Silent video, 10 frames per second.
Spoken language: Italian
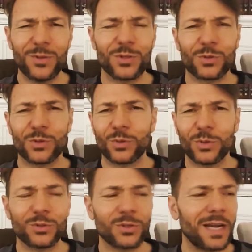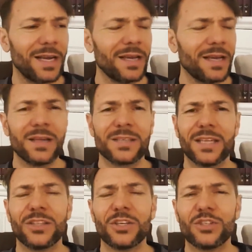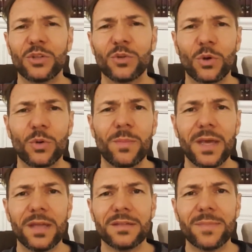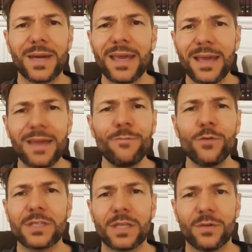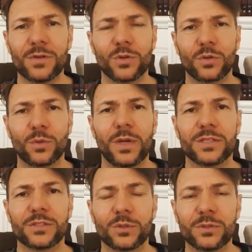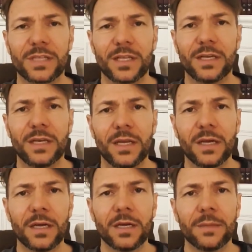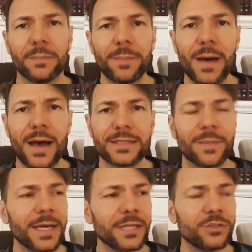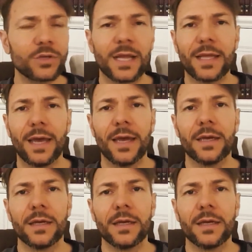ho visto sotto quel giornale 700 commenti, ma che, che puoi scrivere sotto quelle stronzate lì? Ma basta, ma che giornata è?